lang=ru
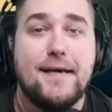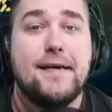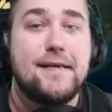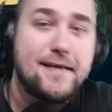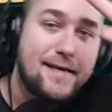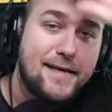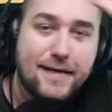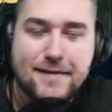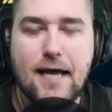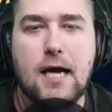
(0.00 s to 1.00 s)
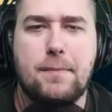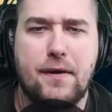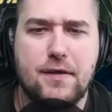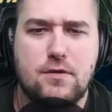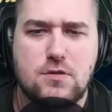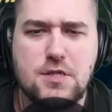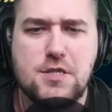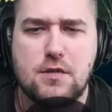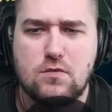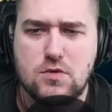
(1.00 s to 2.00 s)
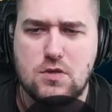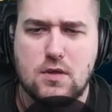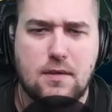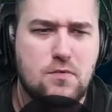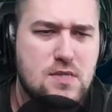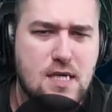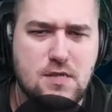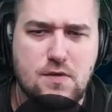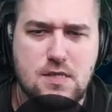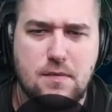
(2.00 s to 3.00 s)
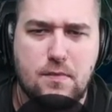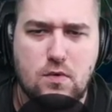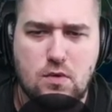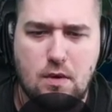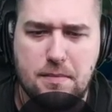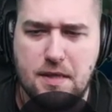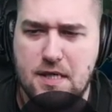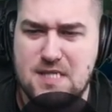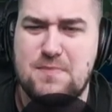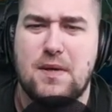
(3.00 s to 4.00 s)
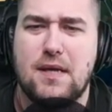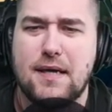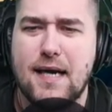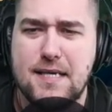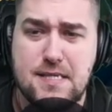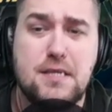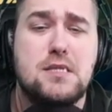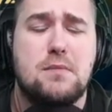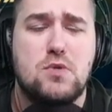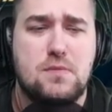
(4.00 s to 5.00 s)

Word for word: И так, привет, дружище. Ну что там, усаживайся поудобнее, располагайся, не забудь